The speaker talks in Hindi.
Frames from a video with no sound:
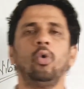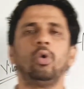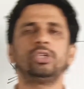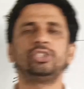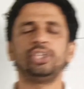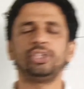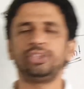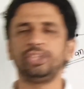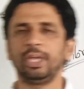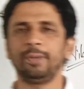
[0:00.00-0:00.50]

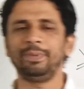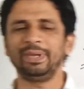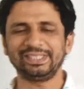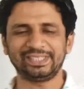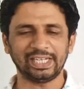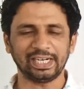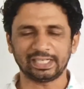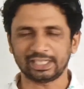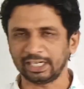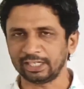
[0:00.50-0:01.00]
और जितने भी
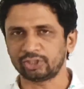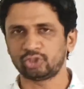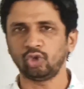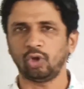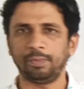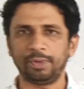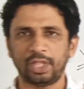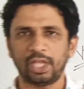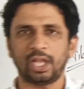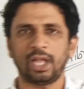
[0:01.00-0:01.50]
सेक्टर्स
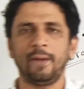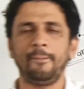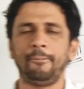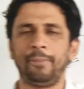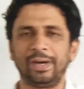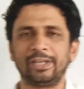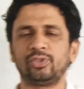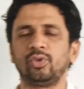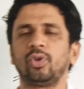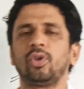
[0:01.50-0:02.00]
जो अभी तक हम
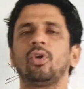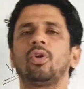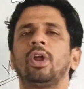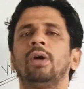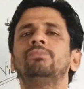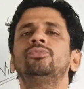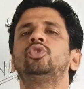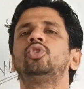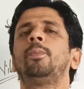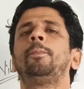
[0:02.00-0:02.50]
पढ़ चुके हैं
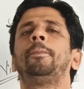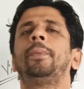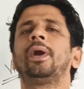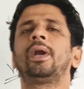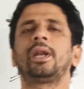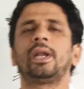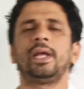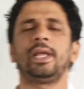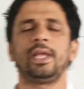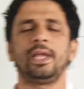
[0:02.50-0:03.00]
और हम जो
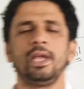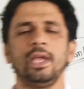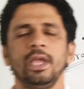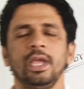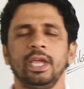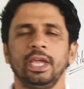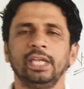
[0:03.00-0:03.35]
पढ़ रहे हैं